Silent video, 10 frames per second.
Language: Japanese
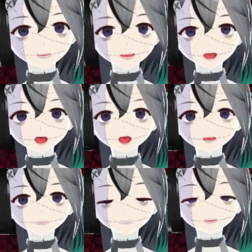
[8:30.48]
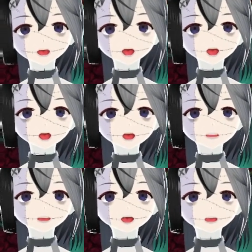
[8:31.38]
一応こっちがあんま
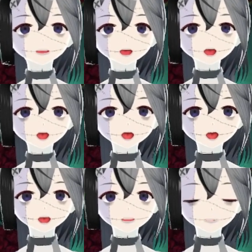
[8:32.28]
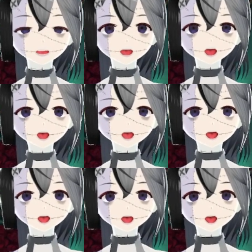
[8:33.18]
り手札が減らないタイプのデッキなんでね、
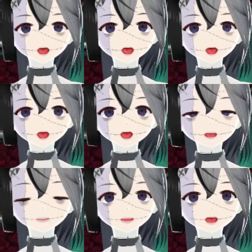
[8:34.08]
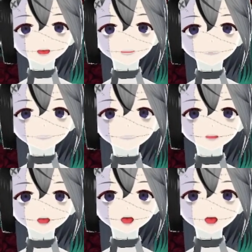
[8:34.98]
そこら辺を強みにし
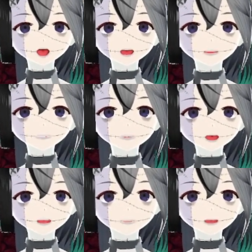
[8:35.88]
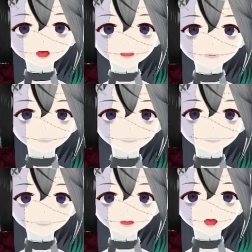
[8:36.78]
て動いていくのがいいと思います。